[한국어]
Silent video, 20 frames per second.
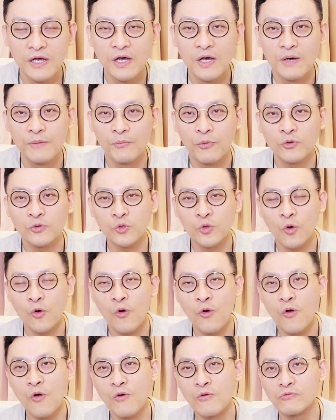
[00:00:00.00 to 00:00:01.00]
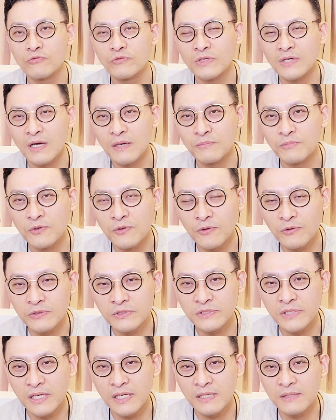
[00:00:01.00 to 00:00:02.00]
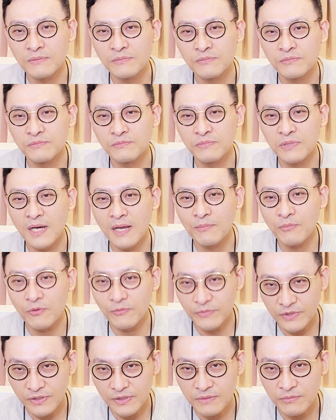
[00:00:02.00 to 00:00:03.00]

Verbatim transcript: 보통 우리가 블록체인 플랫폼들,